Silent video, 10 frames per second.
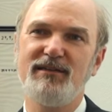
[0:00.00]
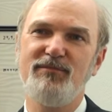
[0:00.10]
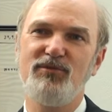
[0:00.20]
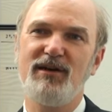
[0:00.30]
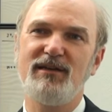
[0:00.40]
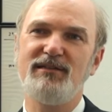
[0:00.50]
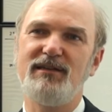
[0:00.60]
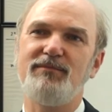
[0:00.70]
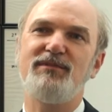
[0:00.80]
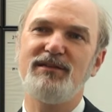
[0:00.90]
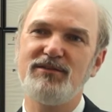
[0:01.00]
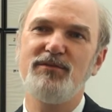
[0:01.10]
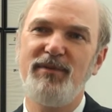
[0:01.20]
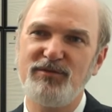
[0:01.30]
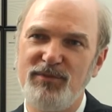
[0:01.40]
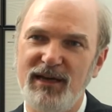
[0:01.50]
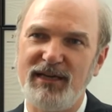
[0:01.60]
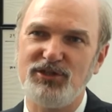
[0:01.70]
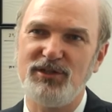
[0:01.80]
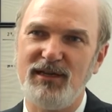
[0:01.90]
Demokratie gibt. Also zum Beispiel
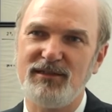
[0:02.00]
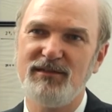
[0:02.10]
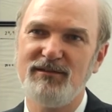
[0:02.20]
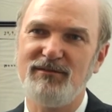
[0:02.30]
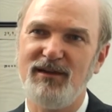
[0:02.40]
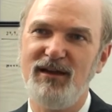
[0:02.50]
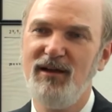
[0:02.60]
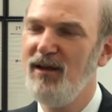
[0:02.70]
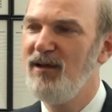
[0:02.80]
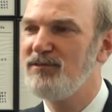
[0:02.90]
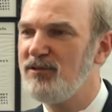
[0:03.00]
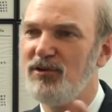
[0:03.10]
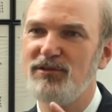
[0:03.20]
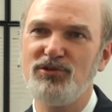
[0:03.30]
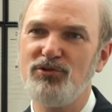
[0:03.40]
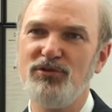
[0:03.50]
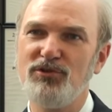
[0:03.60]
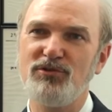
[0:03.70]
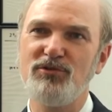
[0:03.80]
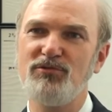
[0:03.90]
Rechtsstaat. Ja? Sie können eine schöne
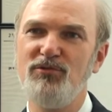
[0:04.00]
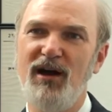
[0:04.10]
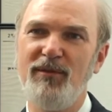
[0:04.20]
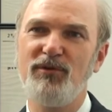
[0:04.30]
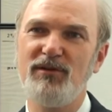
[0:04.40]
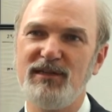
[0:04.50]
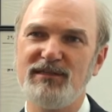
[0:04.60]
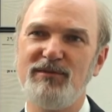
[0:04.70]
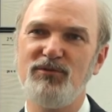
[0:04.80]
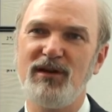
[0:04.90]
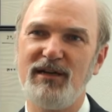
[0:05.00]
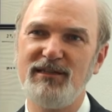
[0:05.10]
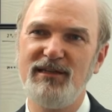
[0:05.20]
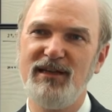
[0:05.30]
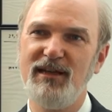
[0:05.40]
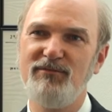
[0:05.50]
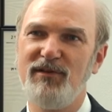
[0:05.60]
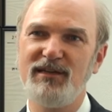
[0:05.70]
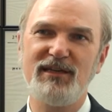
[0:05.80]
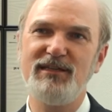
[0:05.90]
Struktur haben, können das Demokratie nennen.
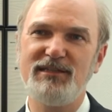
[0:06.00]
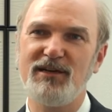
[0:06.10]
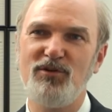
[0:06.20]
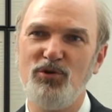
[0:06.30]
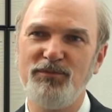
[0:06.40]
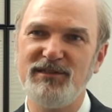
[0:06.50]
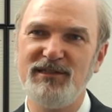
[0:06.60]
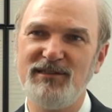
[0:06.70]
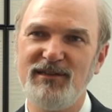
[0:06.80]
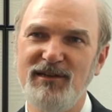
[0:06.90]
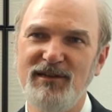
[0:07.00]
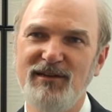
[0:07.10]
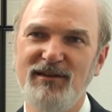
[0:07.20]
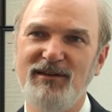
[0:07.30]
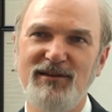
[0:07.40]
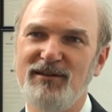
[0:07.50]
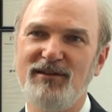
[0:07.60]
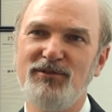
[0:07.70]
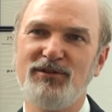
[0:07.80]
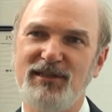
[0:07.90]
Wenn die Richter korrupt sind,
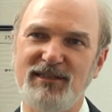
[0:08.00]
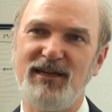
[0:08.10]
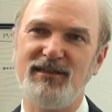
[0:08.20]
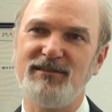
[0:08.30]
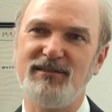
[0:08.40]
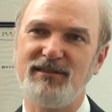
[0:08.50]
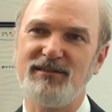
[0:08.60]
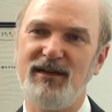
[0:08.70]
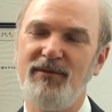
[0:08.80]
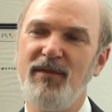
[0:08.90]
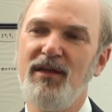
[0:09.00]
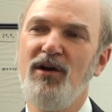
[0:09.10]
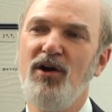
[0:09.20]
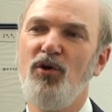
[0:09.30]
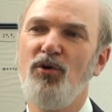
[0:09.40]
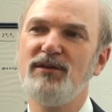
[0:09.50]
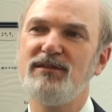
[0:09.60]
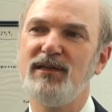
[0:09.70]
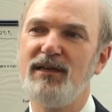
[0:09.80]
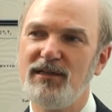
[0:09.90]
äh, nützt das alles nichts. Ja?
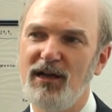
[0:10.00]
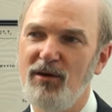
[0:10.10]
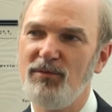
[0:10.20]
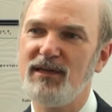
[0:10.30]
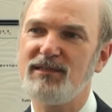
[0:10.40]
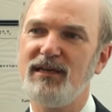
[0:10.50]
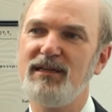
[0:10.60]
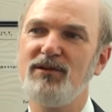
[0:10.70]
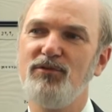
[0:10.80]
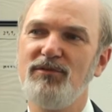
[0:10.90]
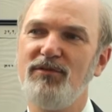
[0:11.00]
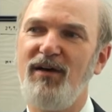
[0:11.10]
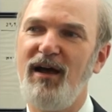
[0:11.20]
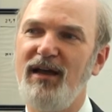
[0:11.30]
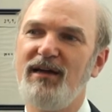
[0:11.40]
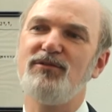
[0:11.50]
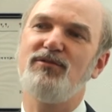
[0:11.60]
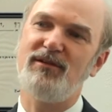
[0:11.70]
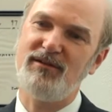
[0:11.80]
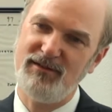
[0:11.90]
Und ich glaube, dass Religionsfreiheit
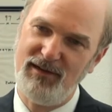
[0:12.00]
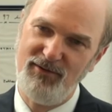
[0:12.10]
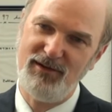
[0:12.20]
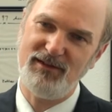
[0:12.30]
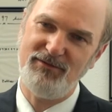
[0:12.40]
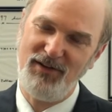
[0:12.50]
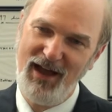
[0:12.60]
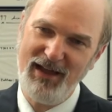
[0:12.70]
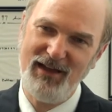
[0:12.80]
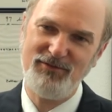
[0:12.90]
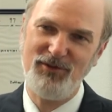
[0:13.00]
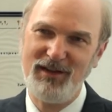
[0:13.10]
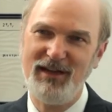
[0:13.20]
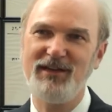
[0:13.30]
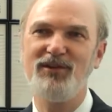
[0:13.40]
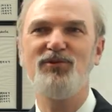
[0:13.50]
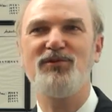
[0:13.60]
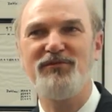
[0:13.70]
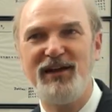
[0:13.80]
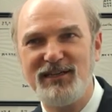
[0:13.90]
oder genauer die Freiheit von Religion
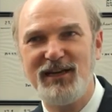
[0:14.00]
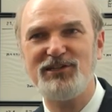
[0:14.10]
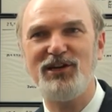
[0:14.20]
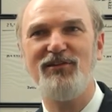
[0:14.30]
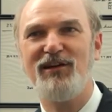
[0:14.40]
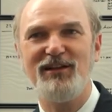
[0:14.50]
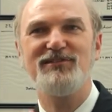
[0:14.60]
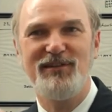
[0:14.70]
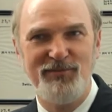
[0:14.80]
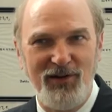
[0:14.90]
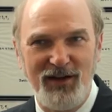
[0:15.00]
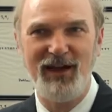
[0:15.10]
und Weltanschauung, also eben auch